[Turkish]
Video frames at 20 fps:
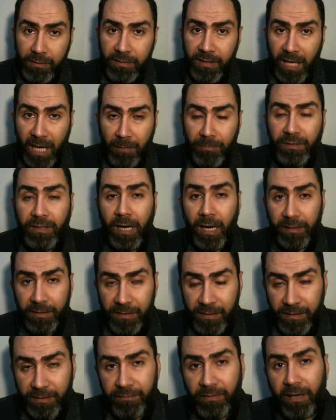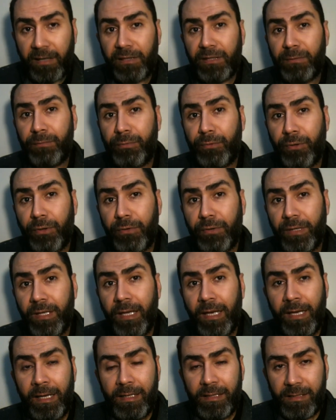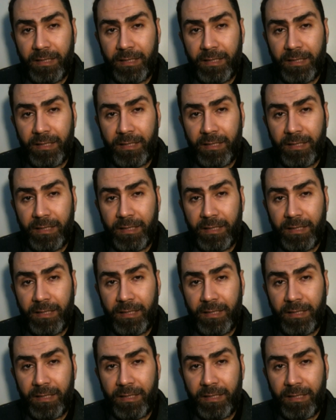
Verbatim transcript: Vesselam'ın da hadisi vardır bu yönde.